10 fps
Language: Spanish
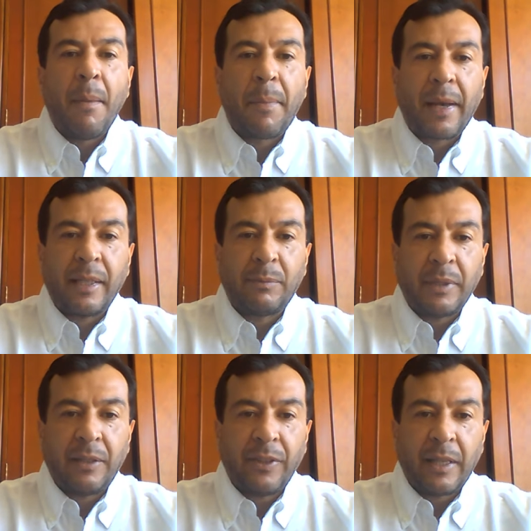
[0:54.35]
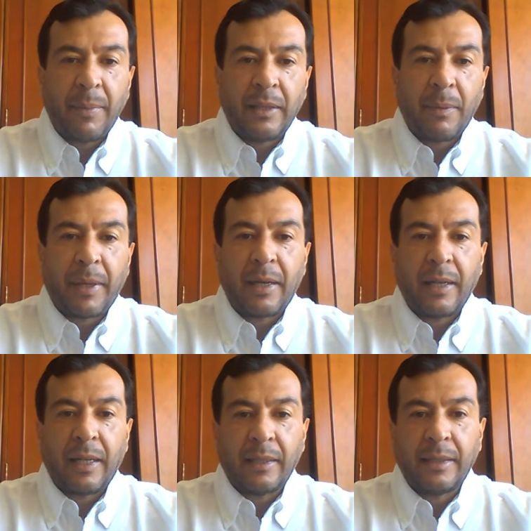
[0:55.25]
Para, específicamente para
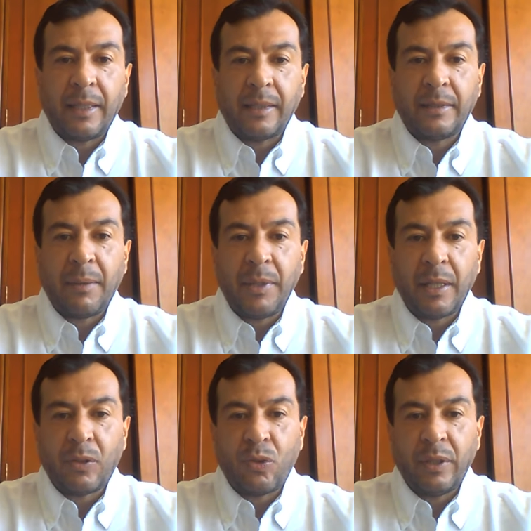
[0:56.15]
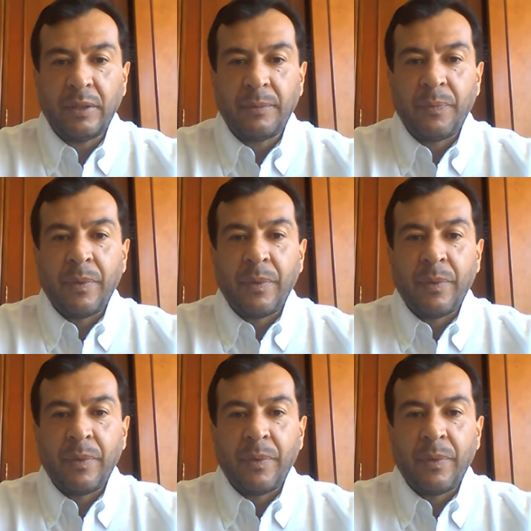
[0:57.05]
la clase de este miércoles,